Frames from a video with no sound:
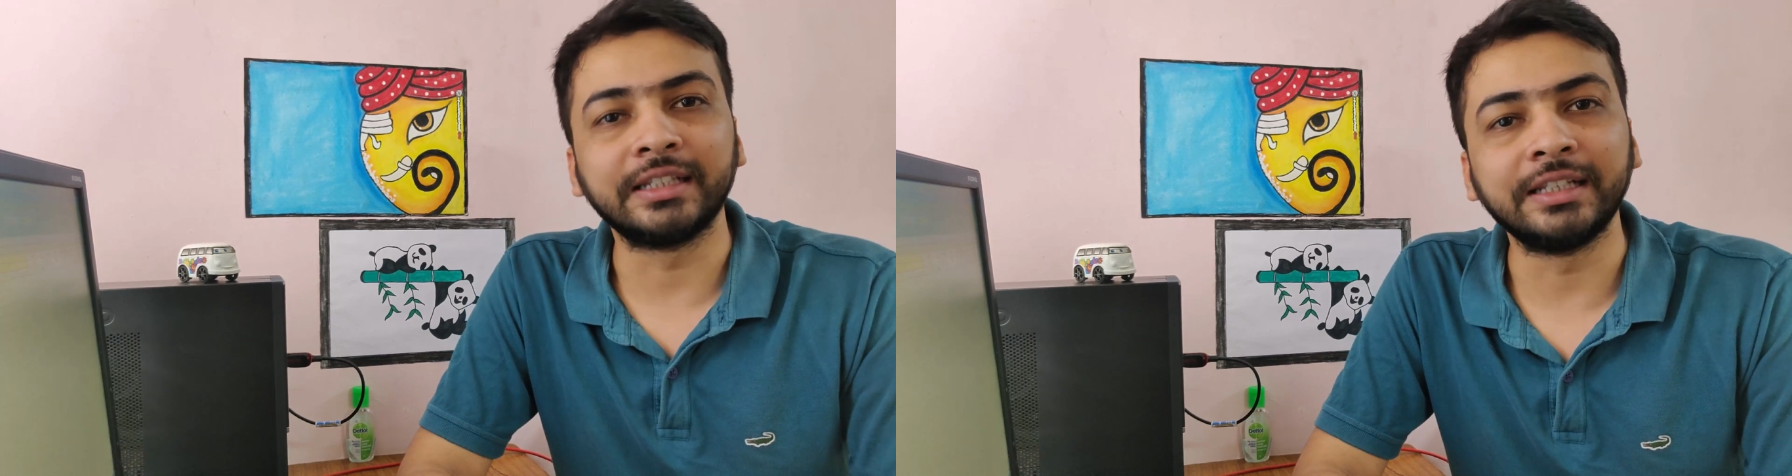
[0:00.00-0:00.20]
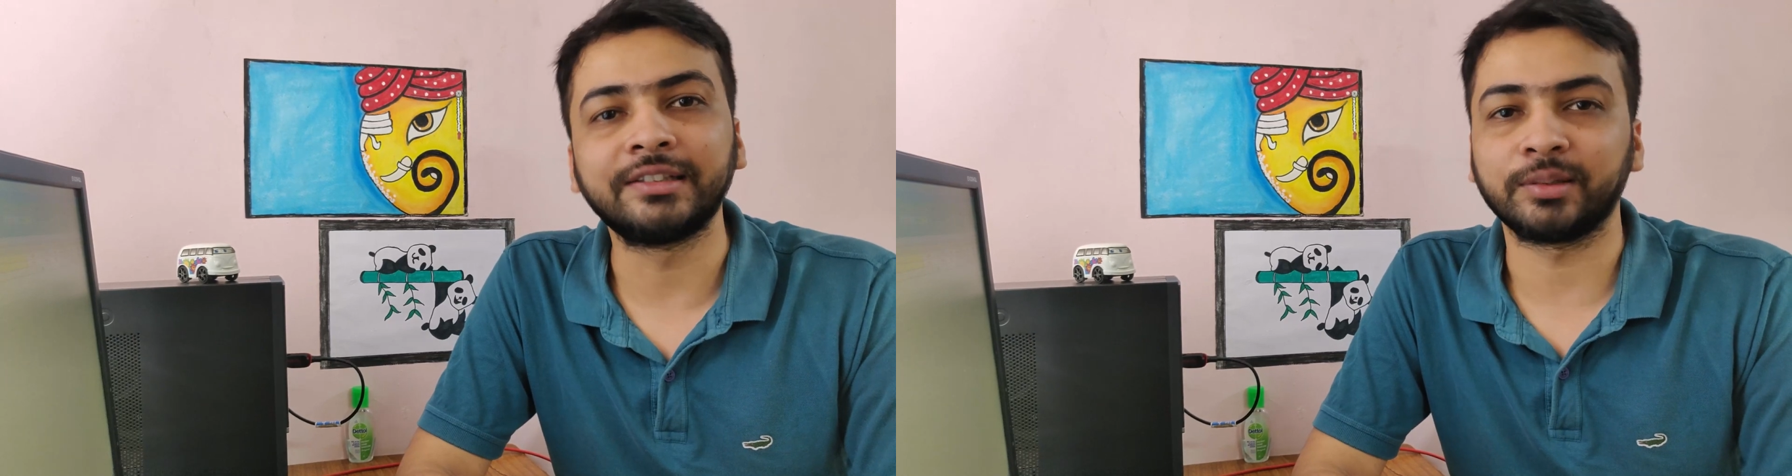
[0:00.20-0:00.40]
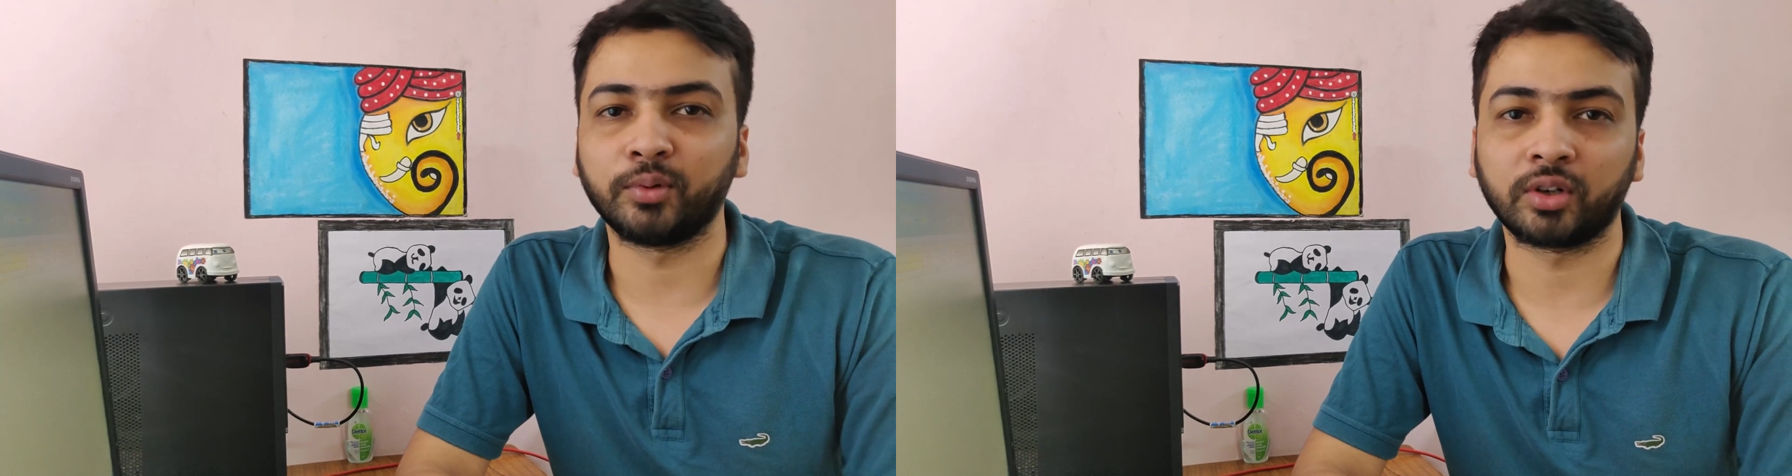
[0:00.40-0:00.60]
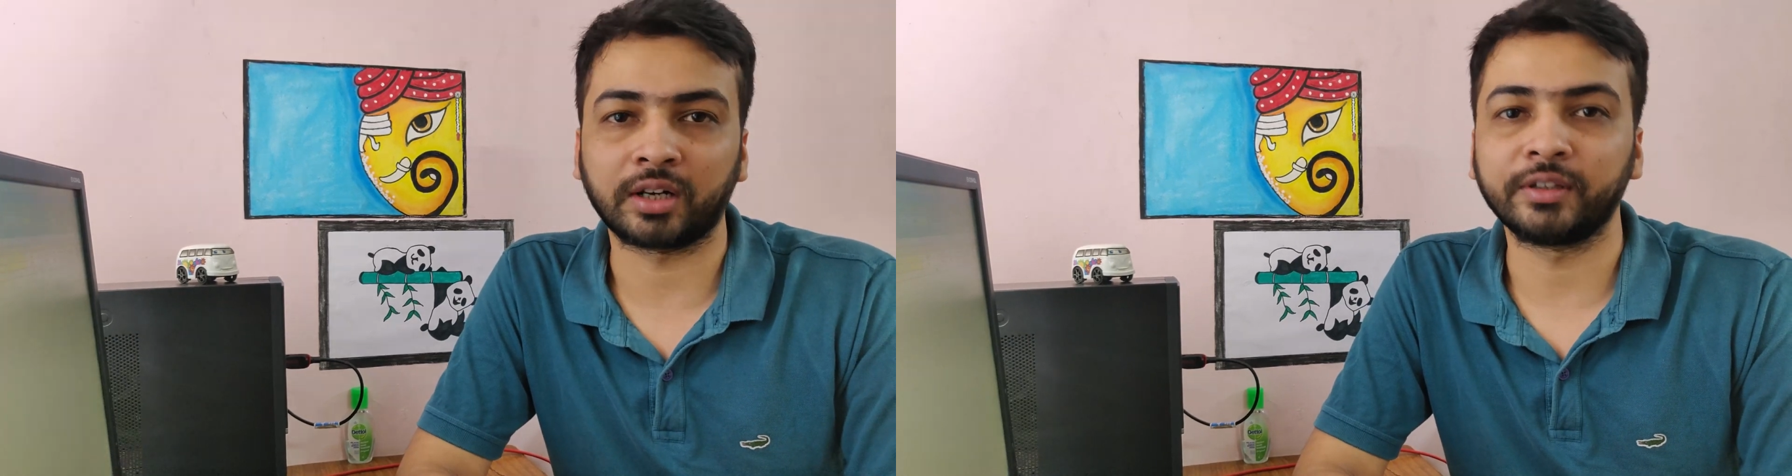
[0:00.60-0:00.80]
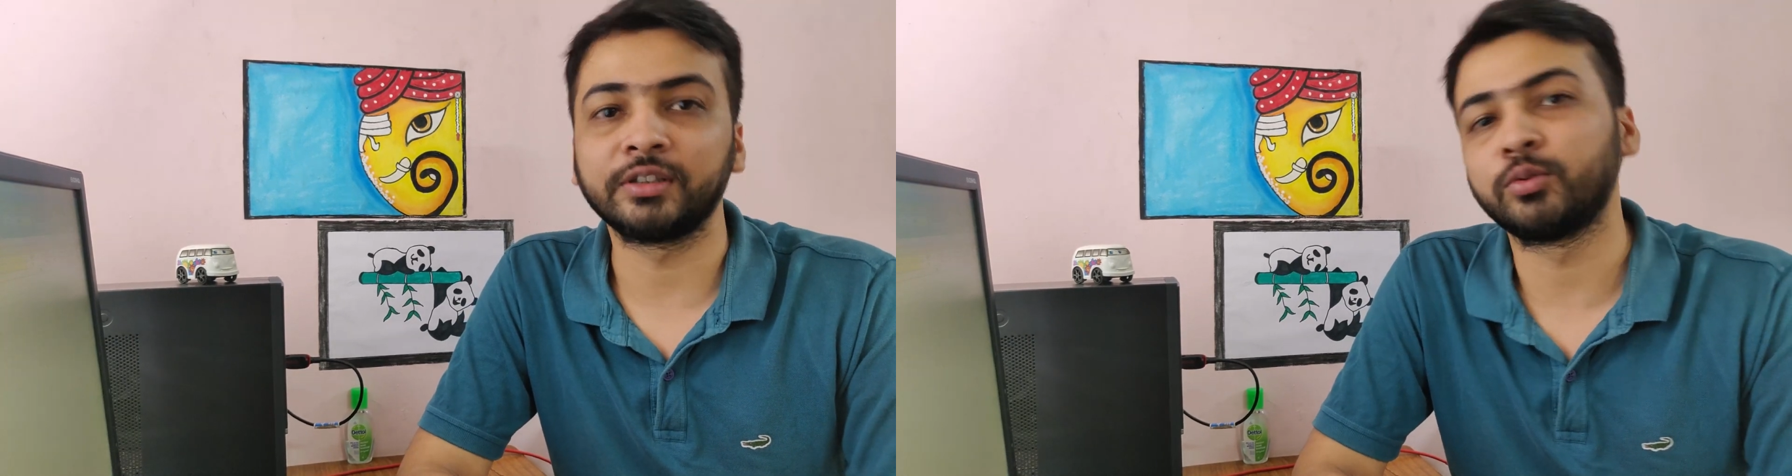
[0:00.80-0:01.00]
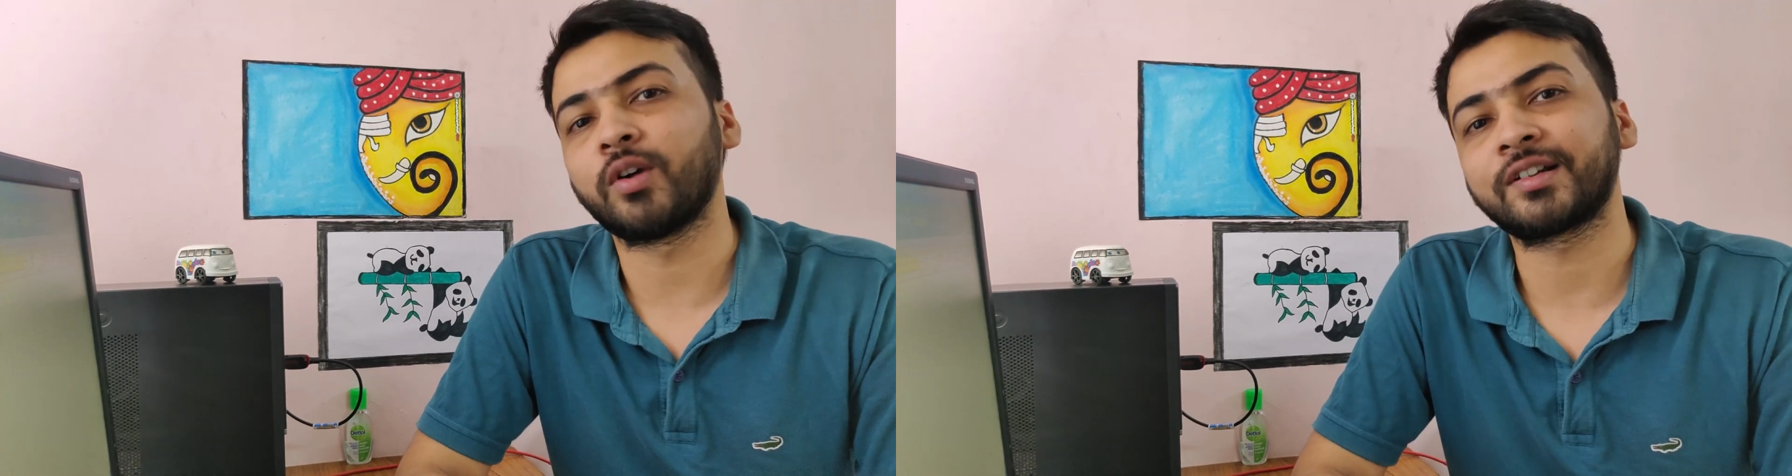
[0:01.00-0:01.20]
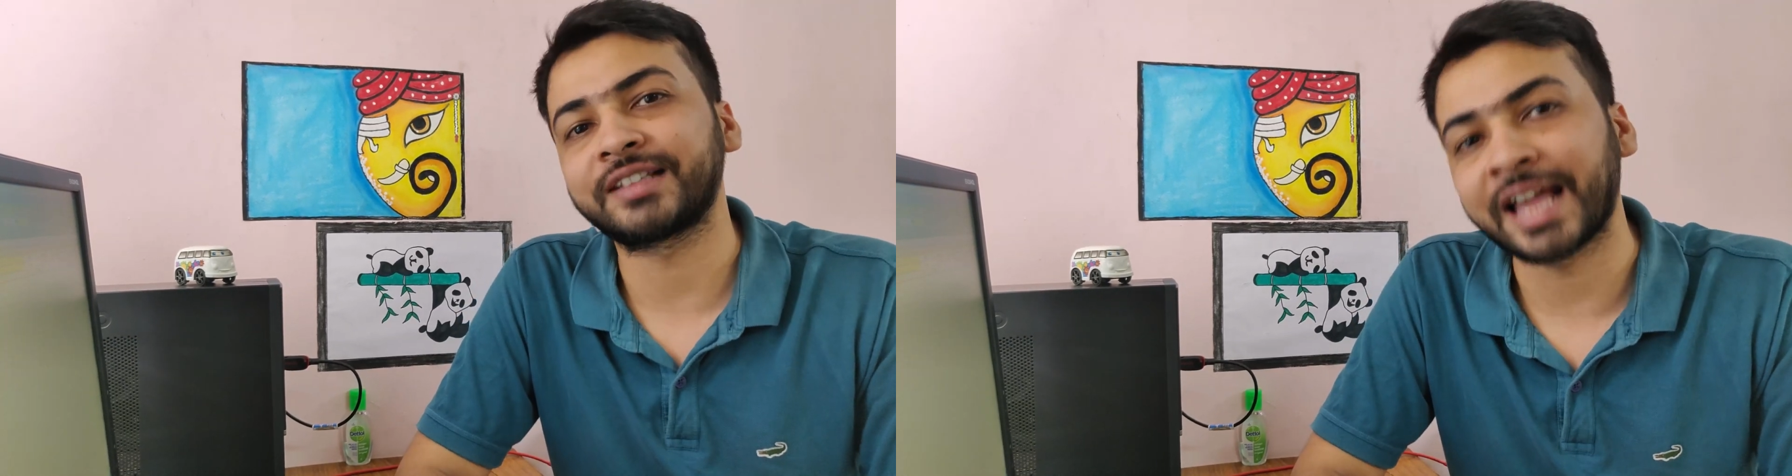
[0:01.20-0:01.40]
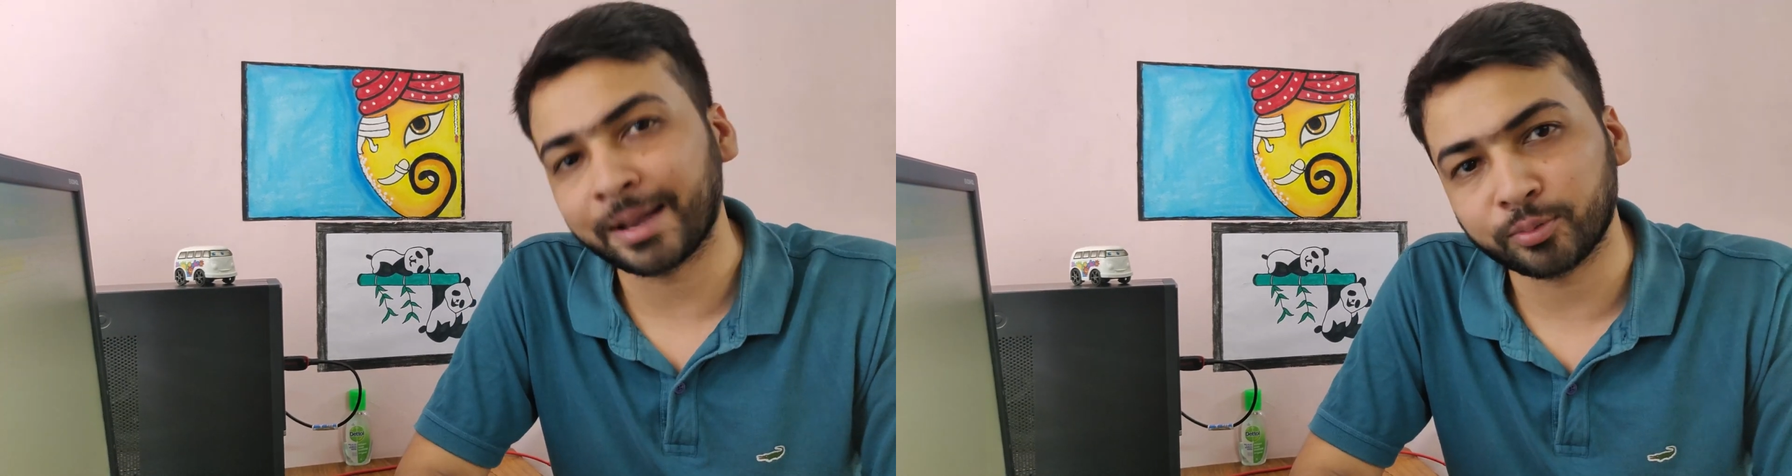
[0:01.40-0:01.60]
दिल्ली से बोल रहा हूँ ये जो
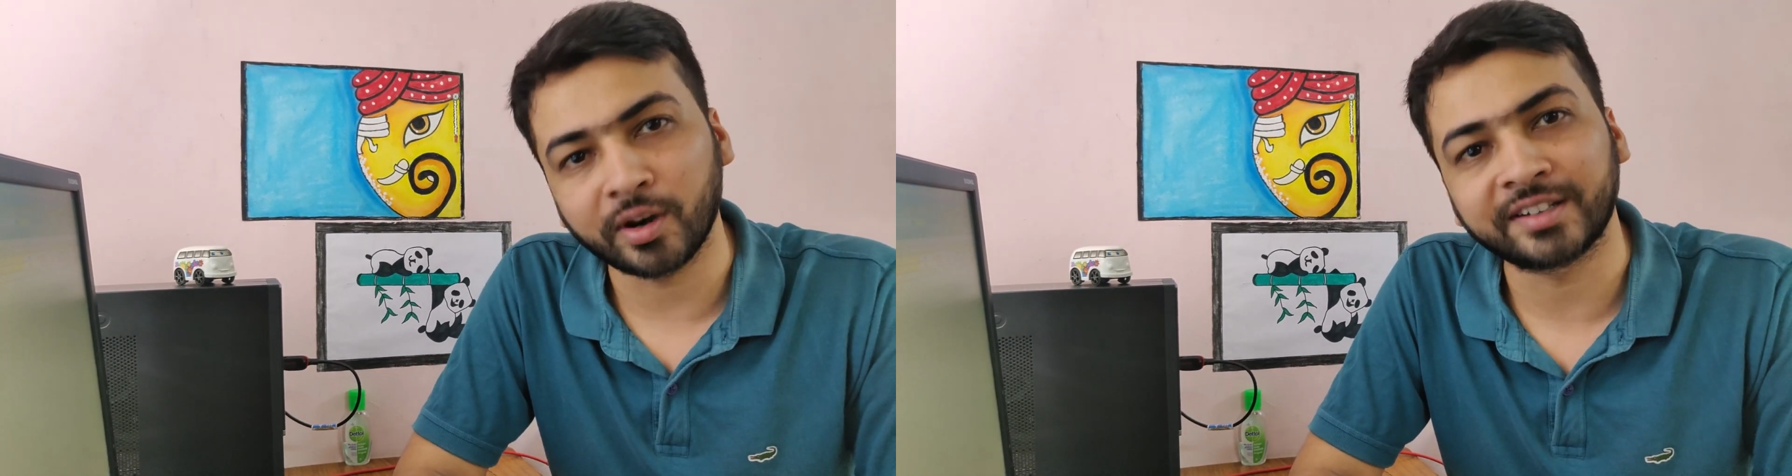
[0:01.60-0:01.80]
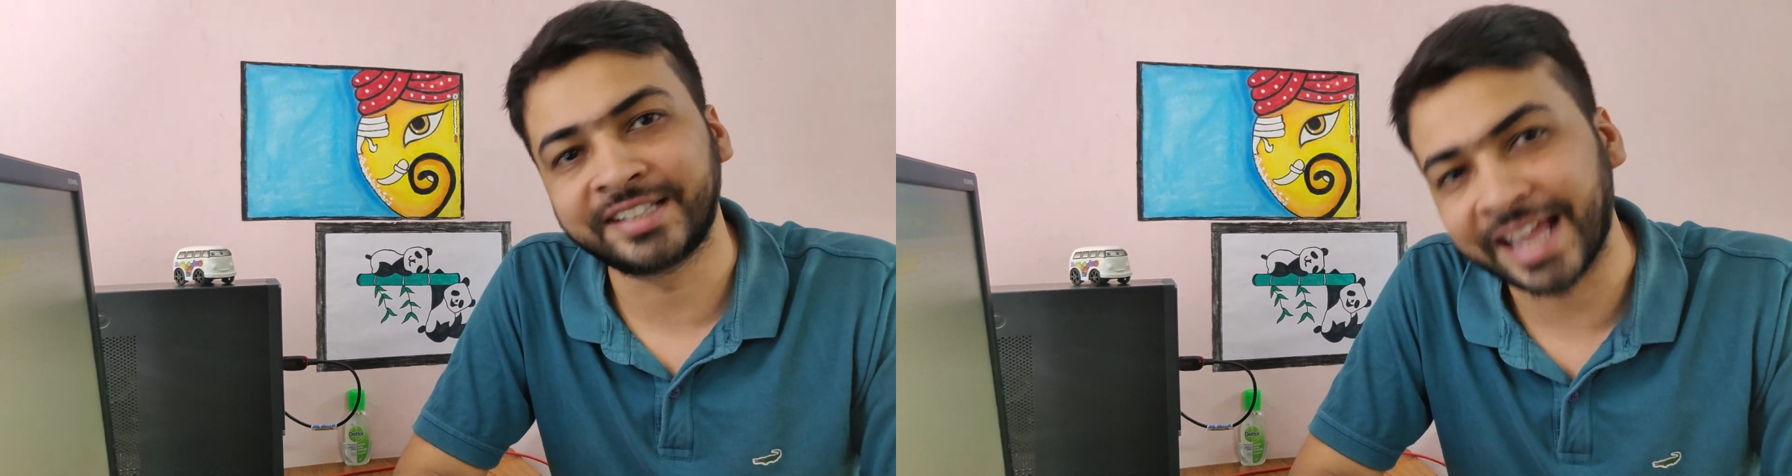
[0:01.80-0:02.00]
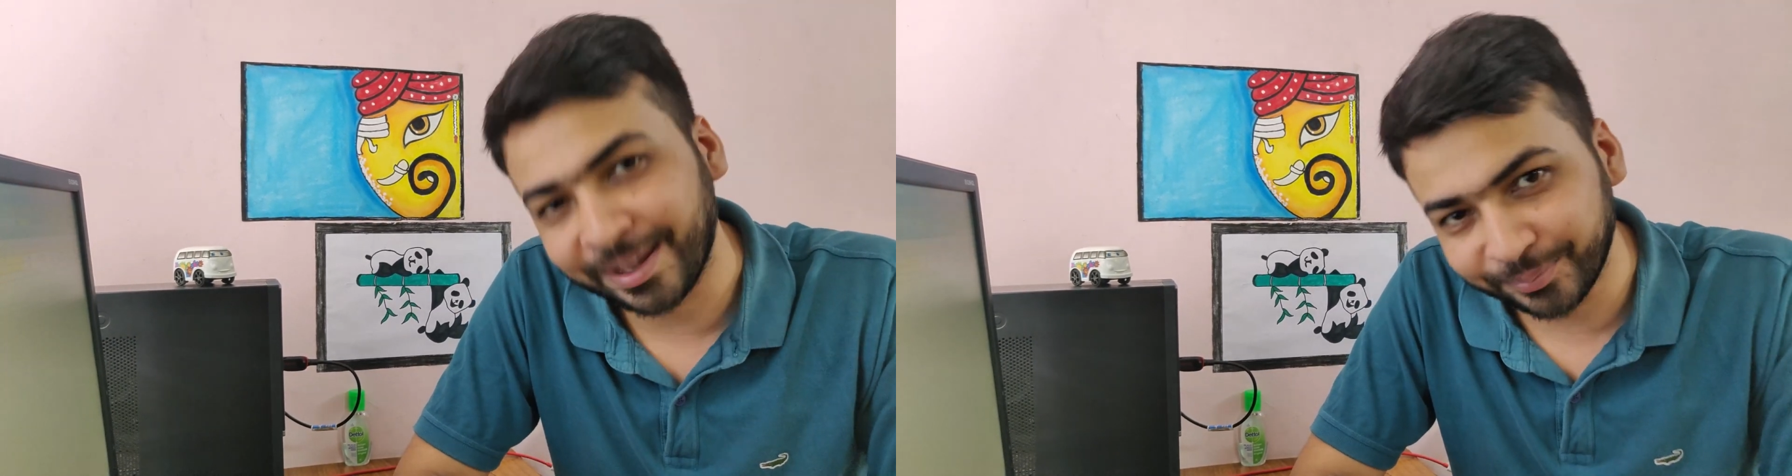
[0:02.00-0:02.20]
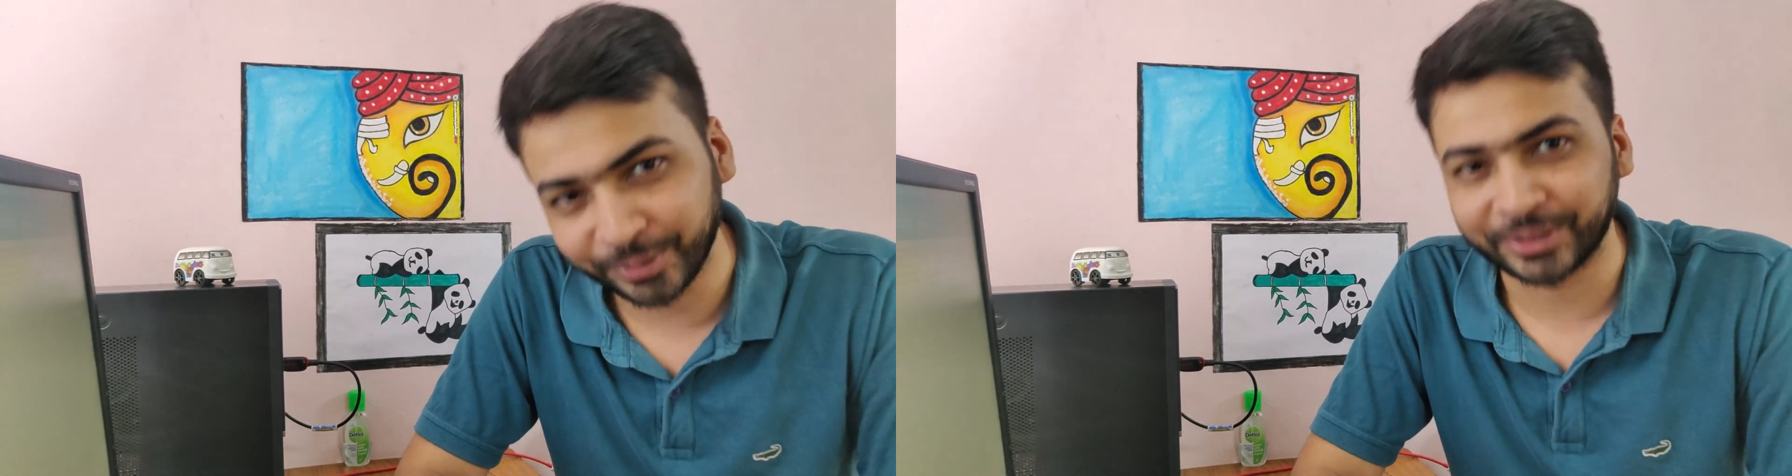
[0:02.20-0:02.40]
व्हाट्सएप व्हाट्सएप